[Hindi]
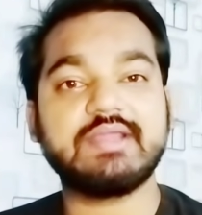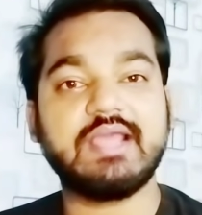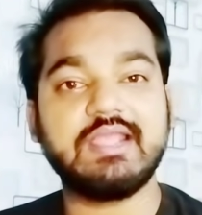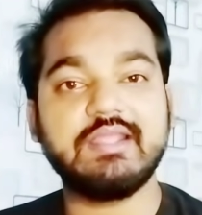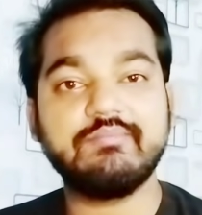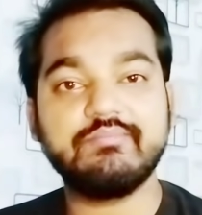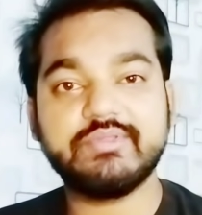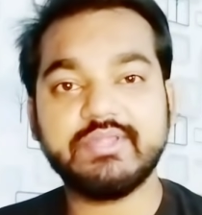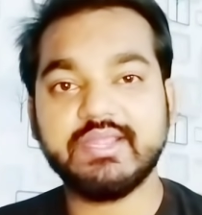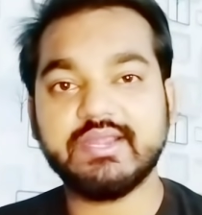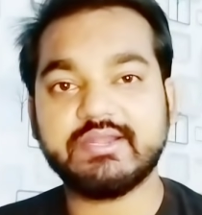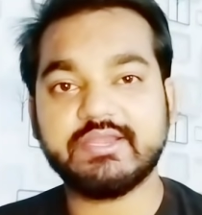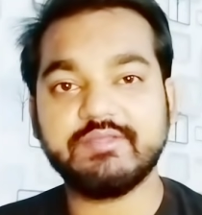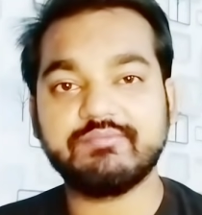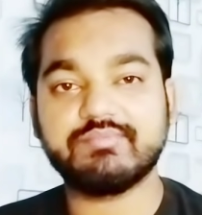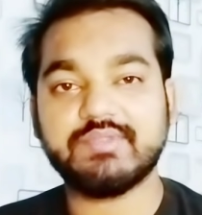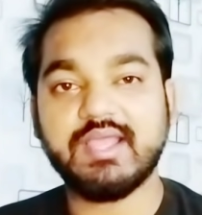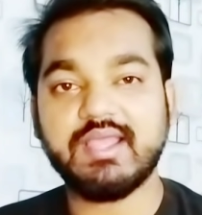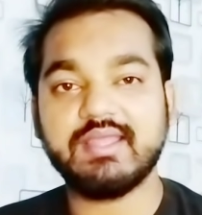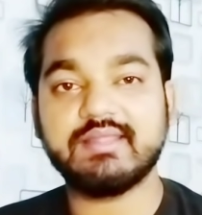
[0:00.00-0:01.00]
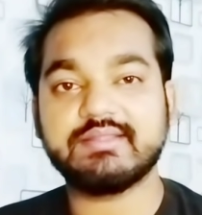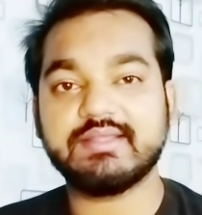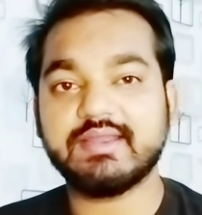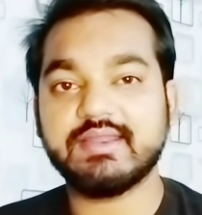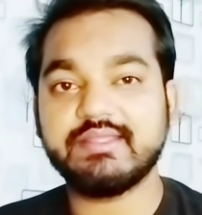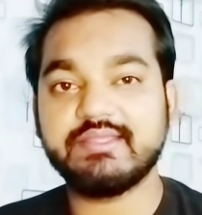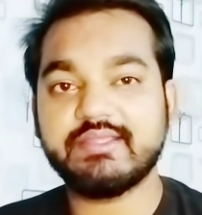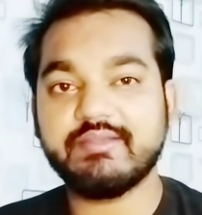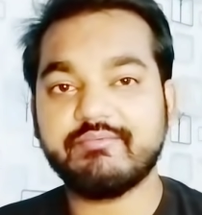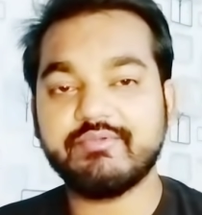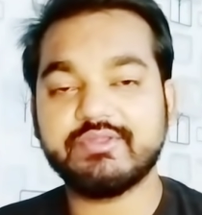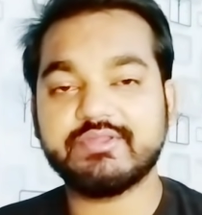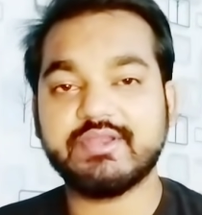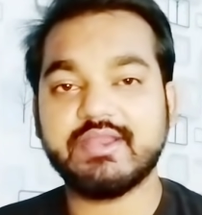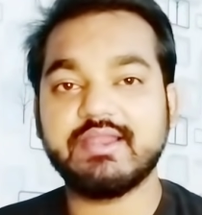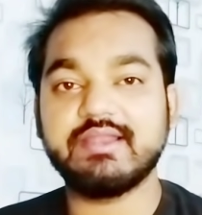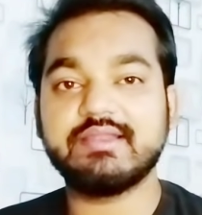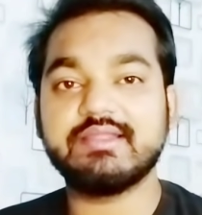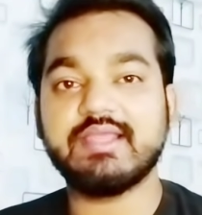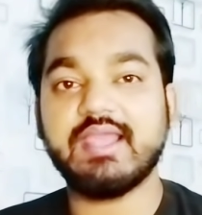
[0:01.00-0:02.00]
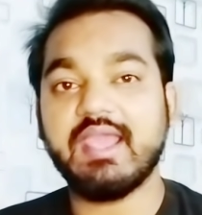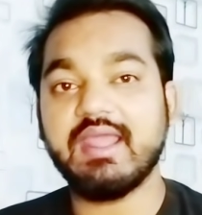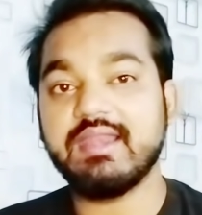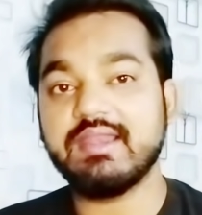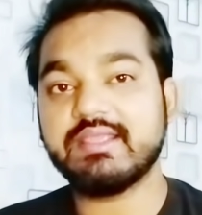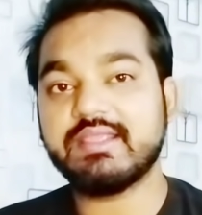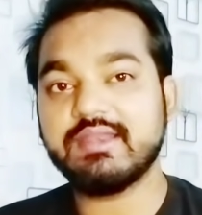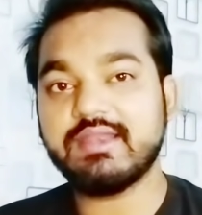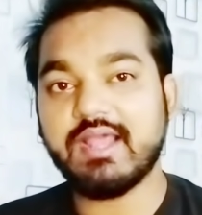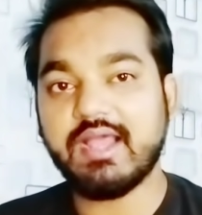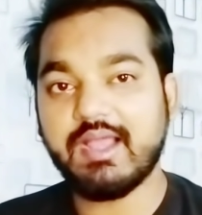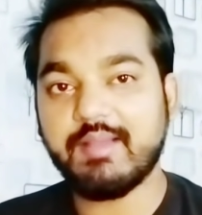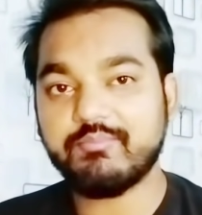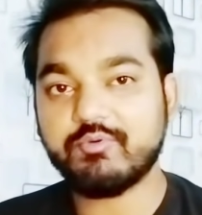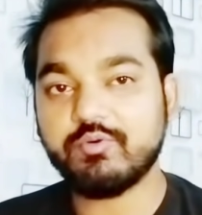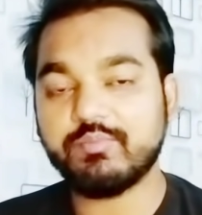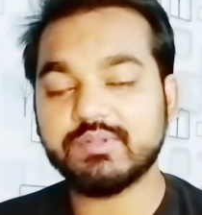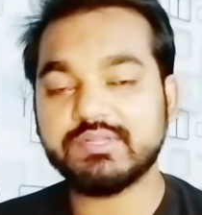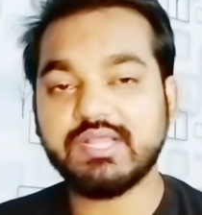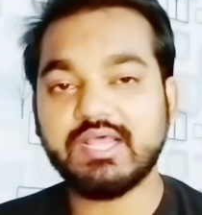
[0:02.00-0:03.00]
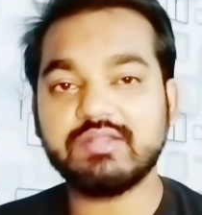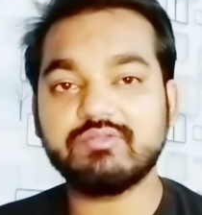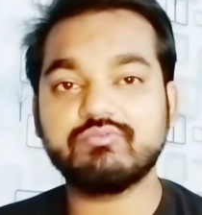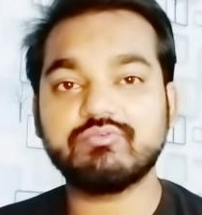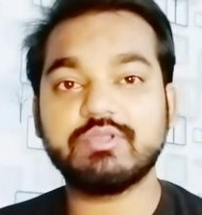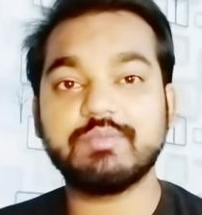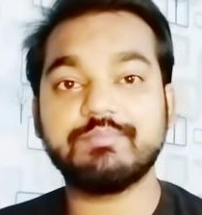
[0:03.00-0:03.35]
टाइम से एक्टिव था ऐसा नहीं कि अभी सडनली आया लेकिन आपको बता दूं